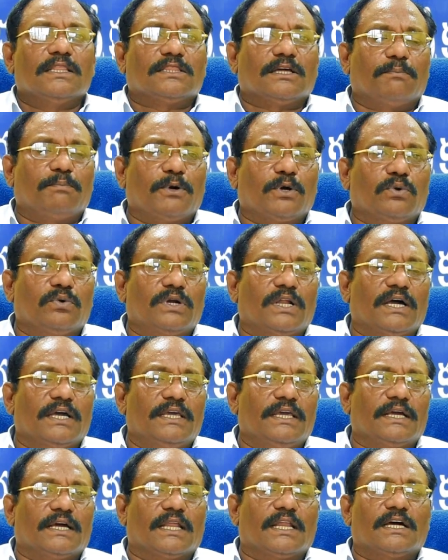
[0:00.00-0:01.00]
తప్పకుండా
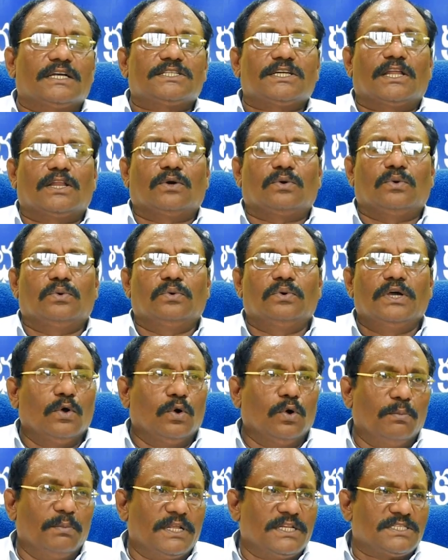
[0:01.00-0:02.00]
ఈ కళాశాలకు
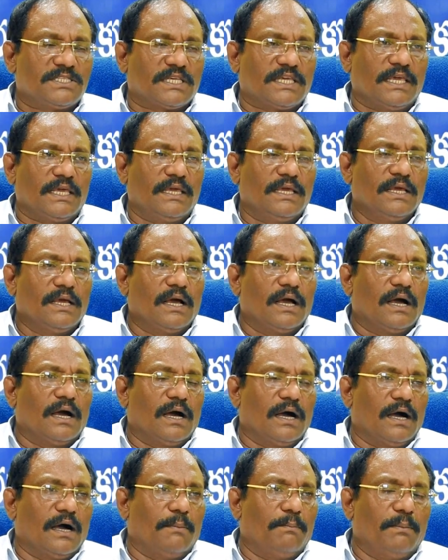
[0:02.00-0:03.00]
ఉమెన్స్ కి
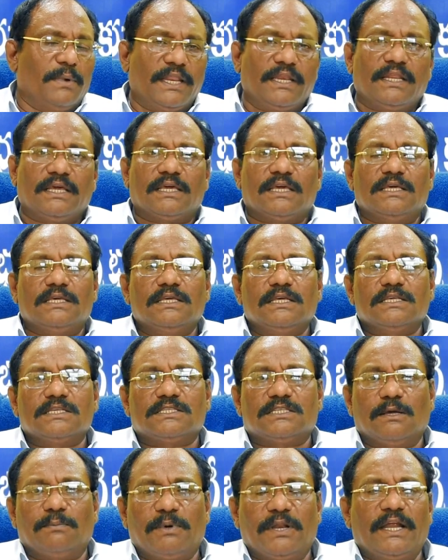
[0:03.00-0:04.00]
మెన్కి
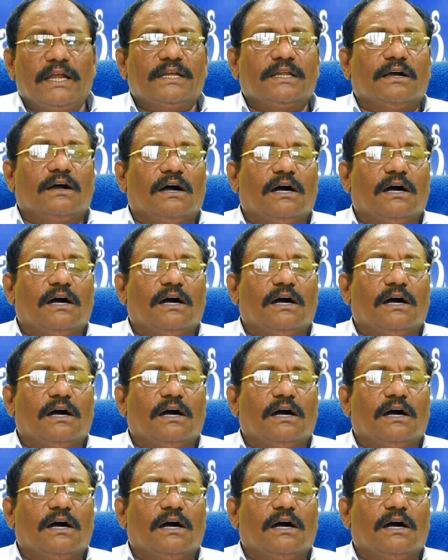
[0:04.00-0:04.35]
సెపరేట్గా